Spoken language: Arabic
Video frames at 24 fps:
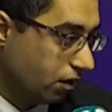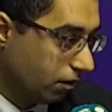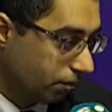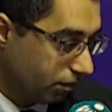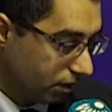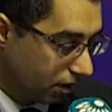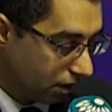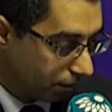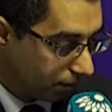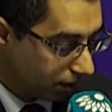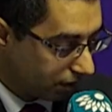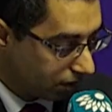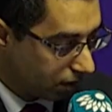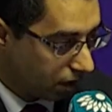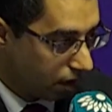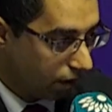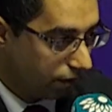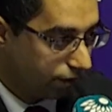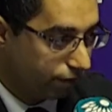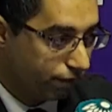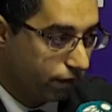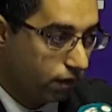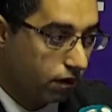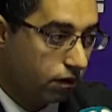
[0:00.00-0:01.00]
لم
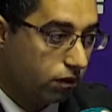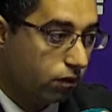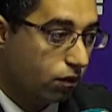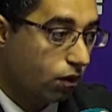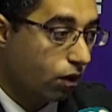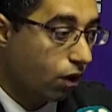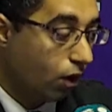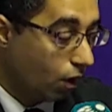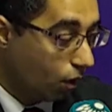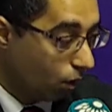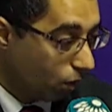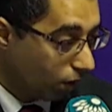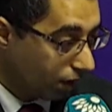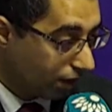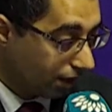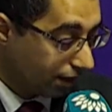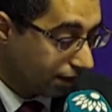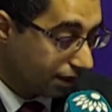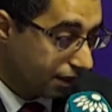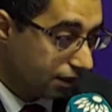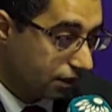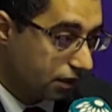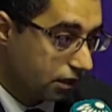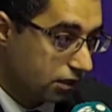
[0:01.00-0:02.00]
نتحفظ مم.
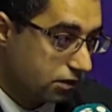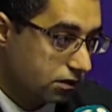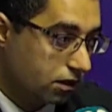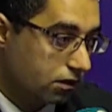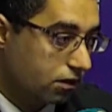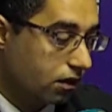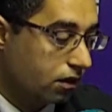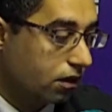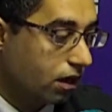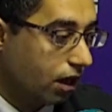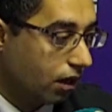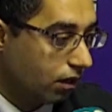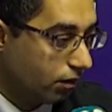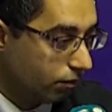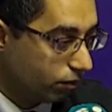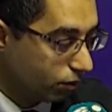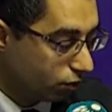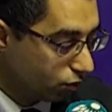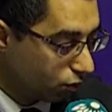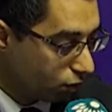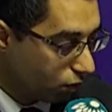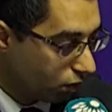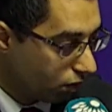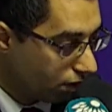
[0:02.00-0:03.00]
وكذلك صادقنا
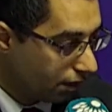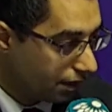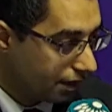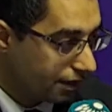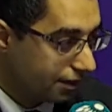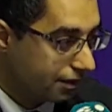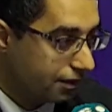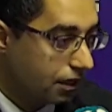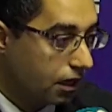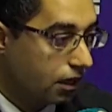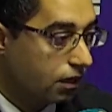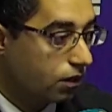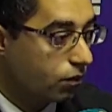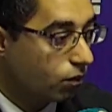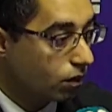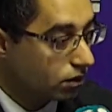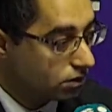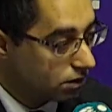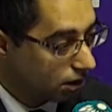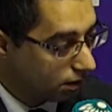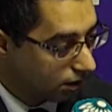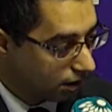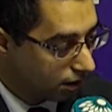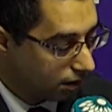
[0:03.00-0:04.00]
على البروتوكول
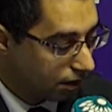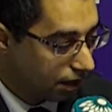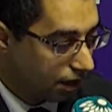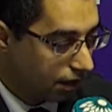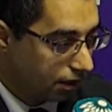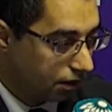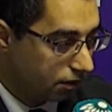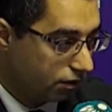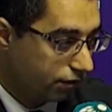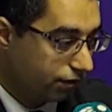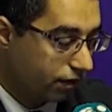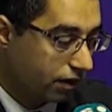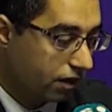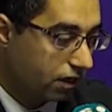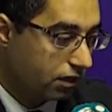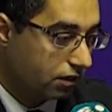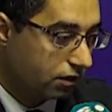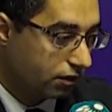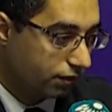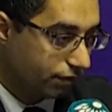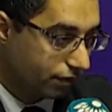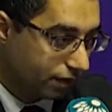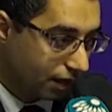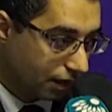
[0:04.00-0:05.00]
الاختياري وصادقنا على
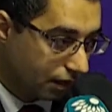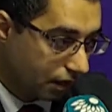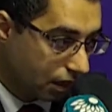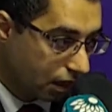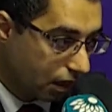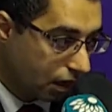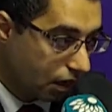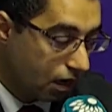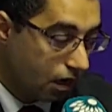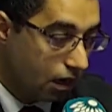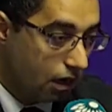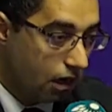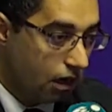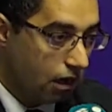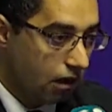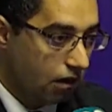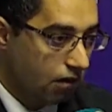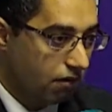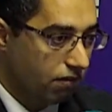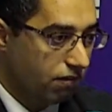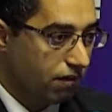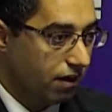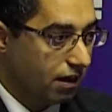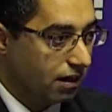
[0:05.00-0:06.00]
اتفاقية فيينا
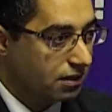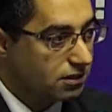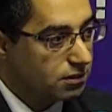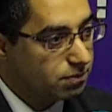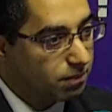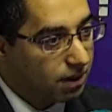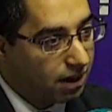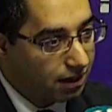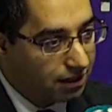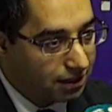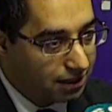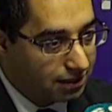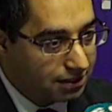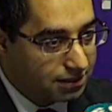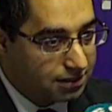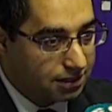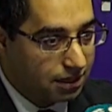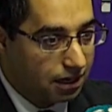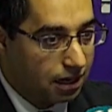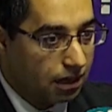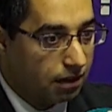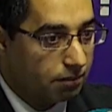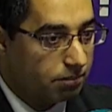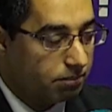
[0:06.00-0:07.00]
فأصبح
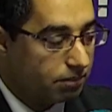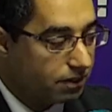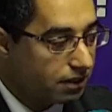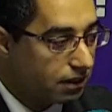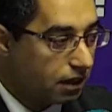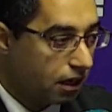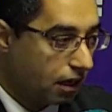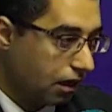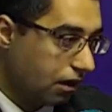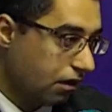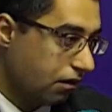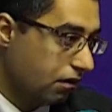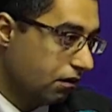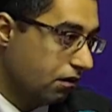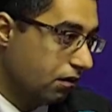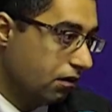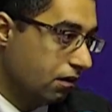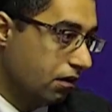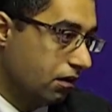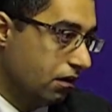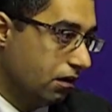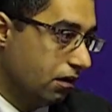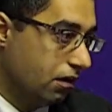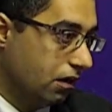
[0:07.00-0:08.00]
الانسحاب منها
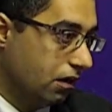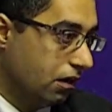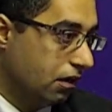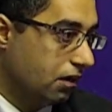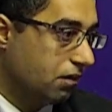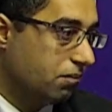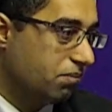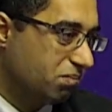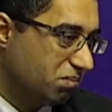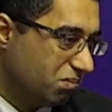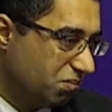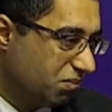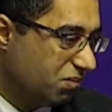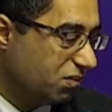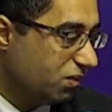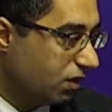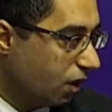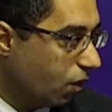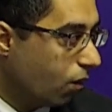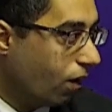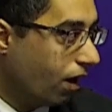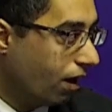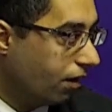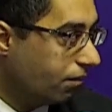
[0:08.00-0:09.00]
آه، إيه، يعني
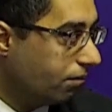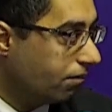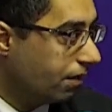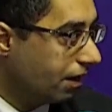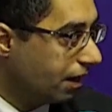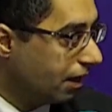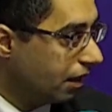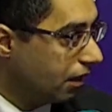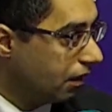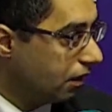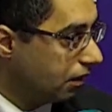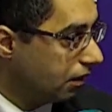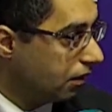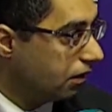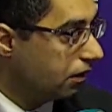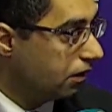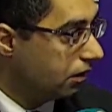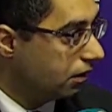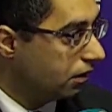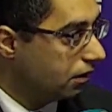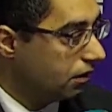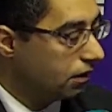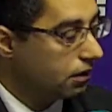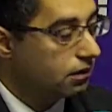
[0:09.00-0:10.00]
لربما له
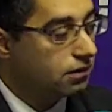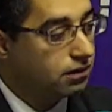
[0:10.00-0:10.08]
تبعات